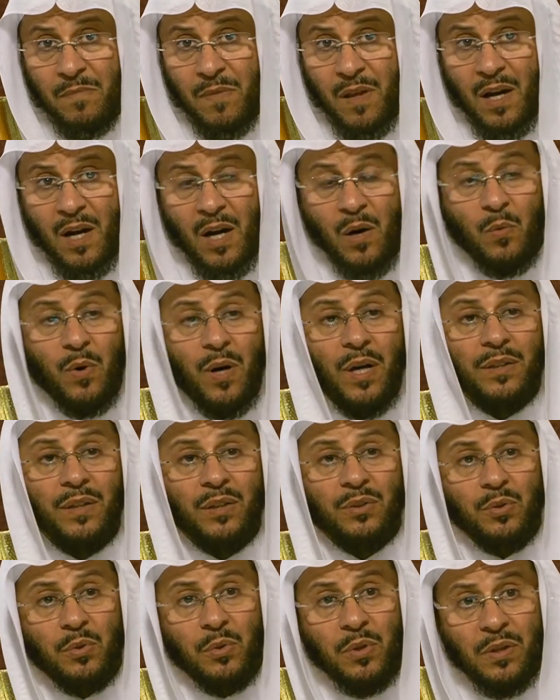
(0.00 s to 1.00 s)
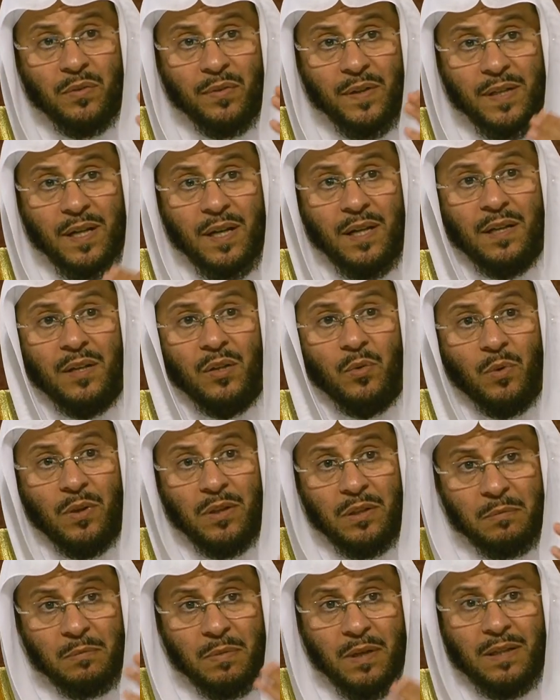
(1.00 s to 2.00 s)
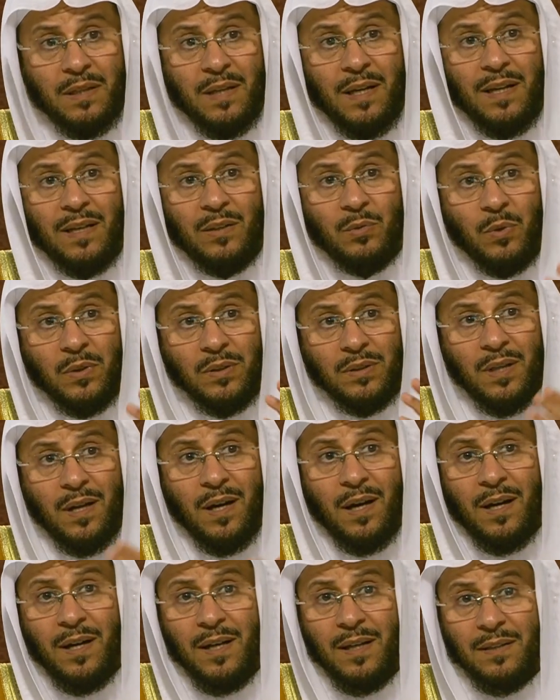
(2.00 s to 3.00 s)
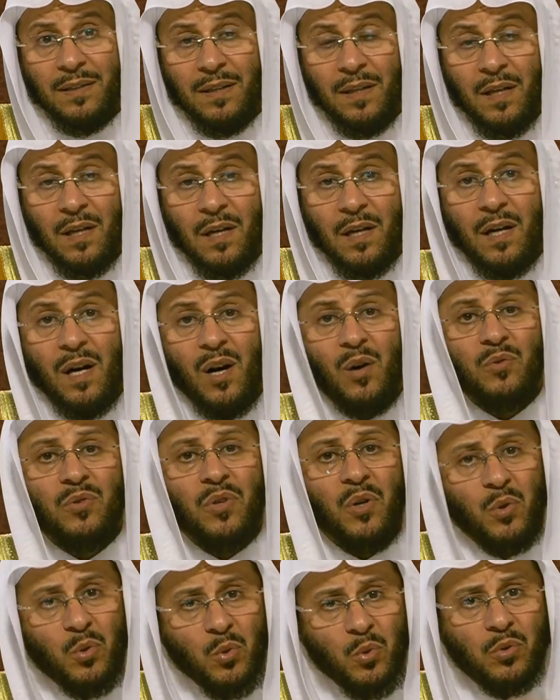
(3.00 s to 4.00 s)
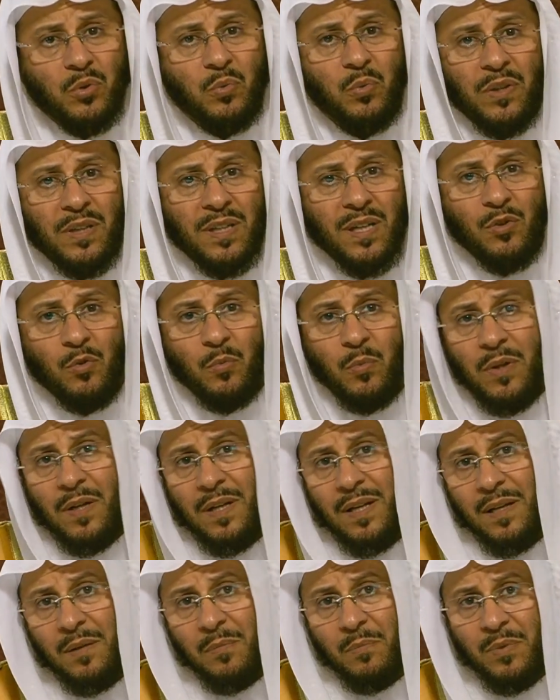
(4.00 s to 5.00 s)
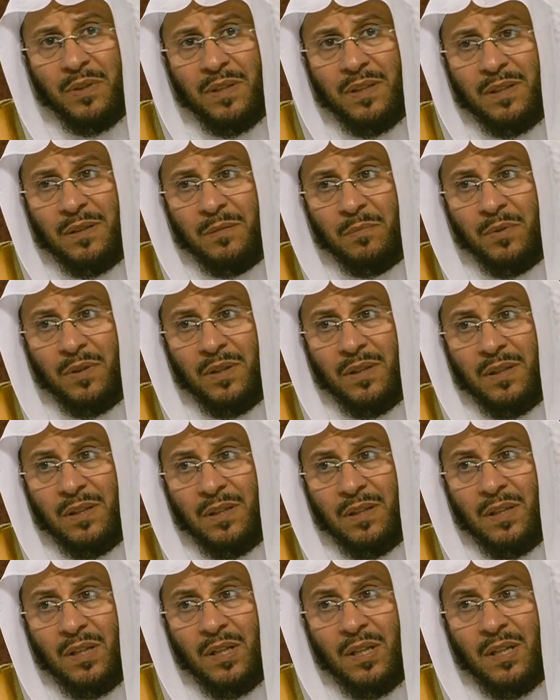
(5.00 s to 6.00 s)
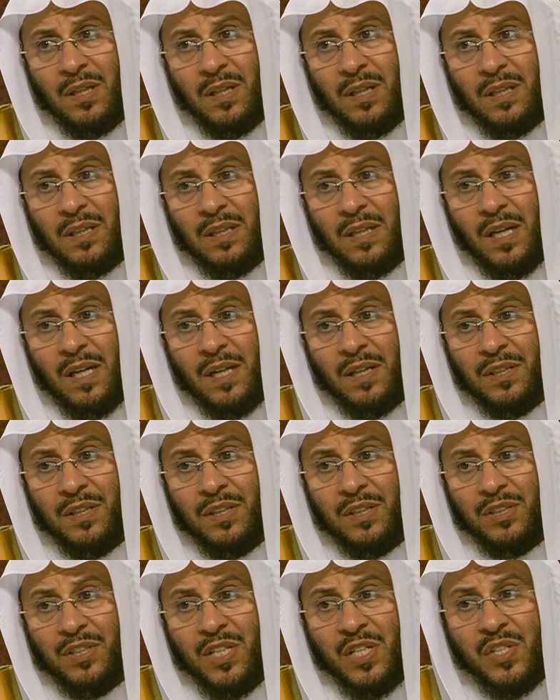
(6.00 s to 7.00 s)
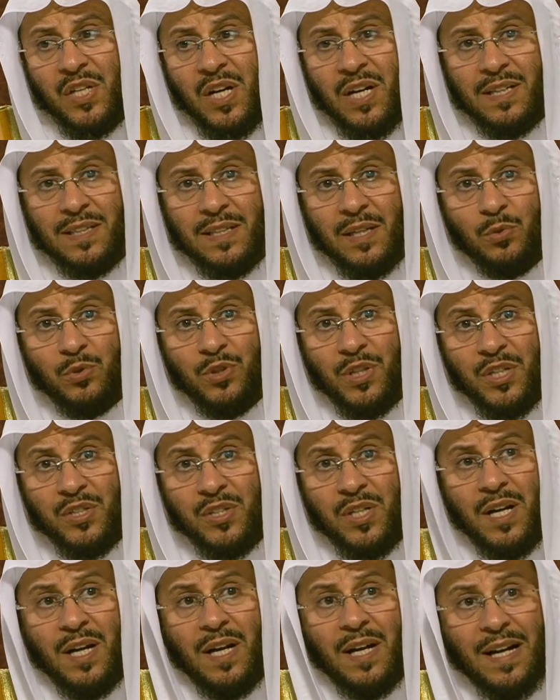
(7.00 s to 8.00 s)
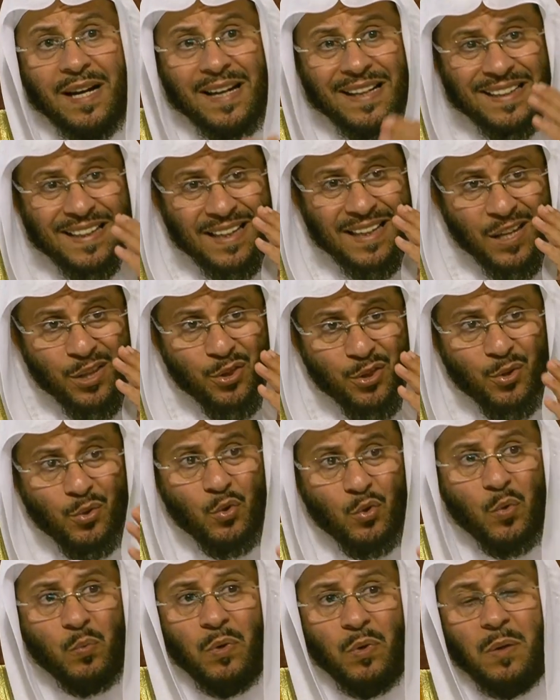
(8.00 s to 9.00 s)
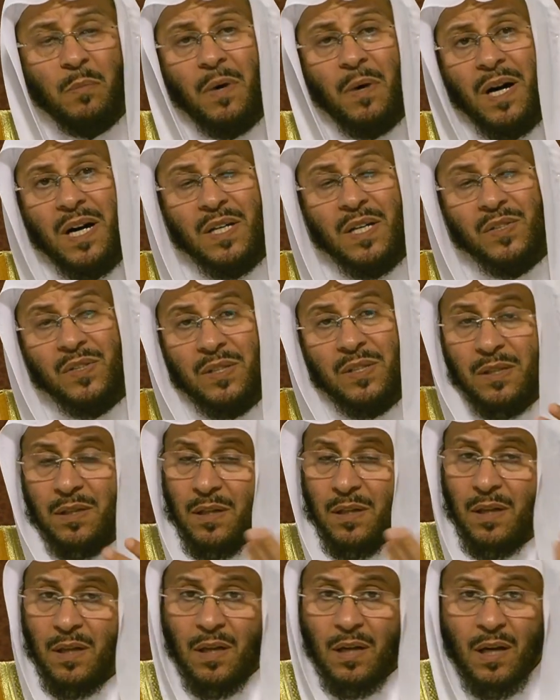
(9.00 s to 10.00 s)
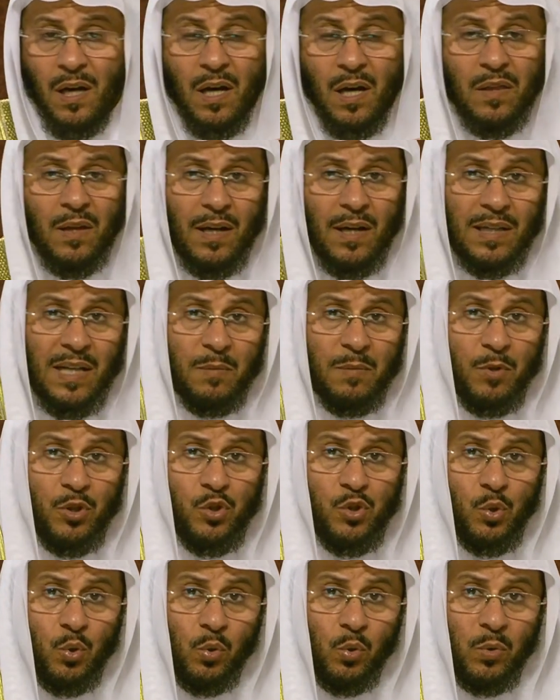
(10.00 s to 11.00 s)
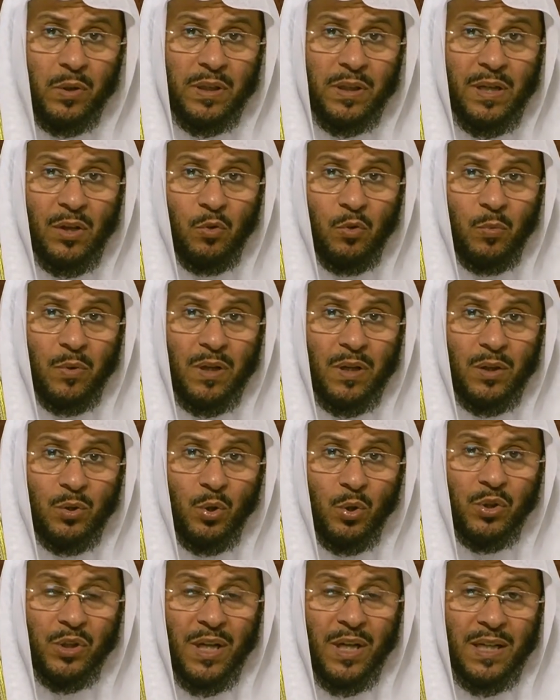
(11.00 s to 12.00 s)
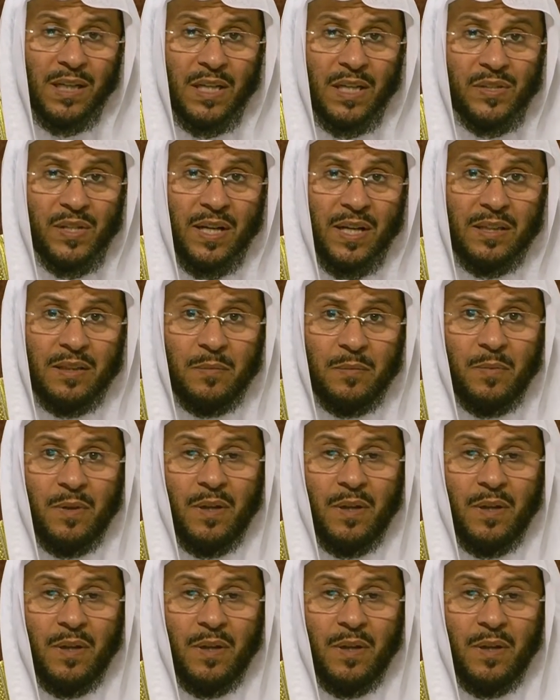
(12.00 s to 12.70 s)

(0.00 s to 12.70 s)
أو يترك الفرائض والعبادات والطاعات أو يعود والعياذ بالله ب, ب يعني جسارة وشجاعة على الذنوب والمعاصي هذه علامة سوء والعياذ بالله يخشى على صاحب